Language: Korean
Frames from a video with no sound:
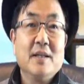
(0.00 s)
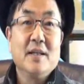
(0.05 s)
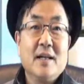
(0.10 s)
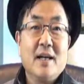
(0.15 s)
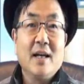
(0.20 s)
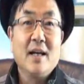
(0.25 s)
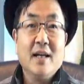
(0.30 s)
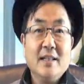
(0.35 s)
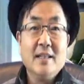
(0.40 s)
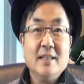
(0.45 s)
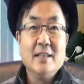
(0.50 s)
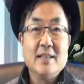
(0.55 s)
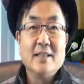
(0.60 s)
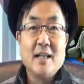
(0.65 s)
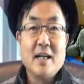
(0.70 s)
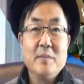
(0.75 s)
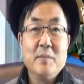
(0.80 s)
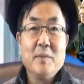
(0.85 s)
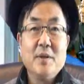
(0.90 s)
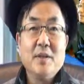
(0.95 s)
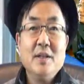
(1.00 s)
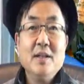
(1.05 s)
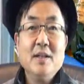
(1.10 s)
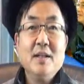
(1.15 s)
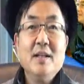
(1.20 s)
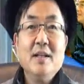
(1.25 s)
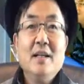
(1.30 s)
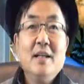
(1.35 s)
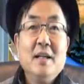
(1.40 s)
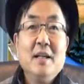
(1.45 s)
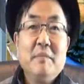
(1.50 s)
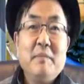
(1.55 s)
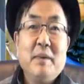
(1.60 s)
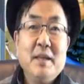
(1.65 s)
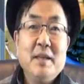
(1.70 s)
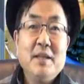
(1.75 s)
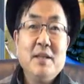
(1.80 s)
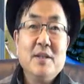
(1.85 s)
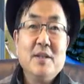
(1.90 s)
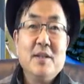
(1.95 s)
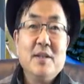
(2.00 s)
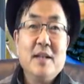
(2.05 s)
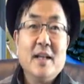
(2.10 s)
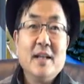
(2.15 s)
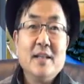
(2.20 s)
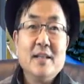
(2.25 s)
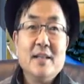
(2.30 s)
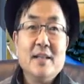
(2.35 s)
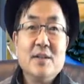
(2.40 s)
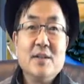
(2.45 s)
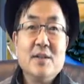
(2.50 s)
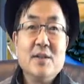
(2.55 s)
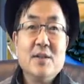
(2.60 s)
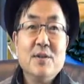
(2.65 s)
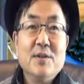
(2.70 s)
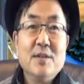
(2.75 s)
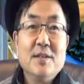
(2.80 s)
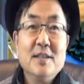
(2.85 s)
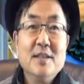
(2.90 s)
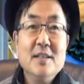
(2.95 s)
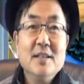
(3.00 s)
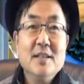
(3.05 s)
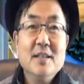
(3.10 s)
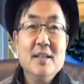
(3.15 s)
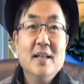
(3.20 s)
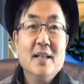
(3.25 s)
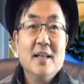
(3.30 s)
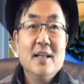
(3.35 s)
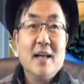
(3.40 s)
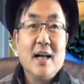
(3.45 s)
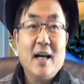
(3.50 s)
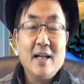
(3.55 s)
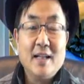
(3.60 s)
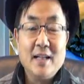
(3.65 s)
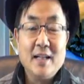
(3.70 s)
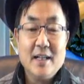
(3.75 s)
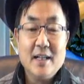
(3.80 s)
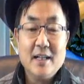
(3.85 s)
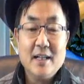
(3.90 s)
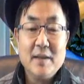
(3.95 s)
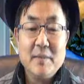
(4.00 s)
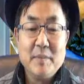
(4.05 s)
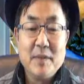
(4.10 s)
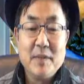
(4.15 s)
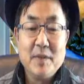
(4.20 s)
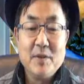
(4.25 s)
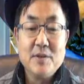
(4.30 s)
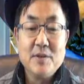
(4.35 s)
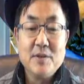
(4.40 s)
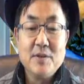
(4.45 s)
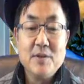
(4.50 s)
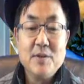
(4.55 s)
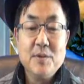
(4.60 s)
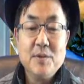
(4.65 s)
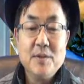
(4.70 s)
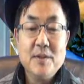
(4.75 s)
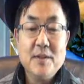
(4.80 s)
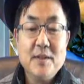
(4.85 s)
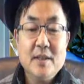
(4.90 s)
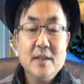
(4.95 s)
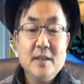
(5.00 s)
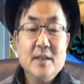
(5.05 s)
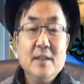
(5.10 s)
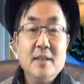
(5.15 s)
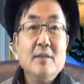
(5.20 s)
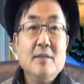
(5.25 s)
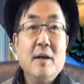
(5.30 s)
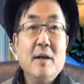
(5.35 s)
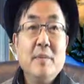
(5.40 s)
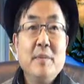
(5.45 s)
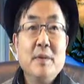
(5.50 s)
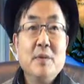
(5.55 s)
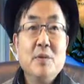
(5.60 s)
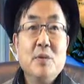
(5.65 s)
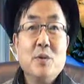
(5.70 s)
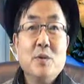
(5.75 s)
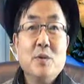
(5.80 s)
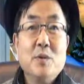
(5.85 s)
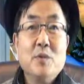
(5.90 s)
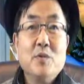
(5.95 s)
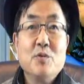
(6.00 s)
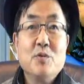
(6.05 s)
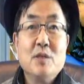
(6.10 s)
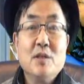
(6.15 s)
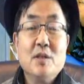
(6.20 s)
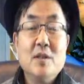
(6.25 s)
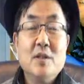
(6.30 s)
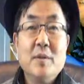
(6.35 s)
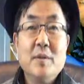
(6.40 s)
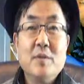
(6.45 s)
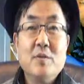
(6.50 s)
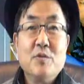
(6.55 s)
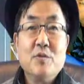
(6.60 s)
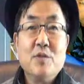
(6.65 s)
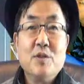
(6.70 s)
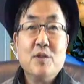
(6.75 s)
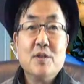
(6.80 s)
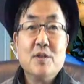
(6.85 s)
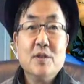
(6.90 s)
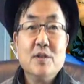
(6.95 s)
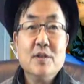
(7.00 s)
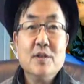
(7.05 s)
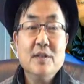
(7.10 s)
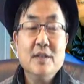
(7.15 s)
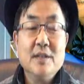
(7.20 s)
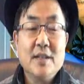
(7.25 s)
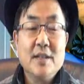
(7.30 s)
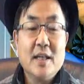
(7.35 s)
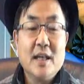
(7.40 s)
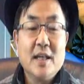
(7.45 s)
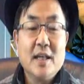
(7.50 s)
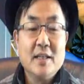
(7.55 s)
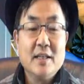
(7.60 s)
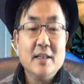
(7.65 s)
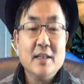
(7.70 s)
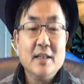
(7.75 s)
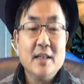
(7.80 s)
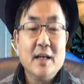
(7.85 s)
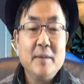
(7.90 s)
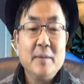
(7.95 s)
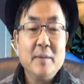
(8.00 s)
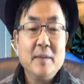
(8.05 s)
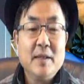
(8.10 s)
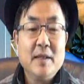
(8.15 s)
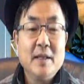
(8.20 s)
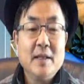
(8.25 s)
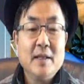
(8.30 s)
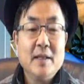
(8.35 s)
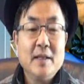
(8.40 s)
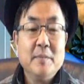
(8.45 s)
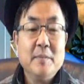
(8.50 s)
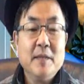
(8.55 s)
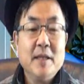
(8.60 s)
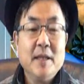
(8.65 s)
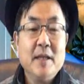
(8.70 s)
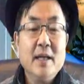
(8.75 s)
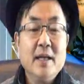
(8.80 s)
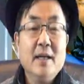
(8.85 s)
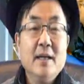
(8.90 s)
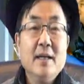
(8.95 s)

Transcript: 강의 장면을 만들어내는 그런 것이 가능하게 됩니다. 여기서도 이 화면을 조금 더 줄이려면 줄여서 이렇게 하면 되기 때문에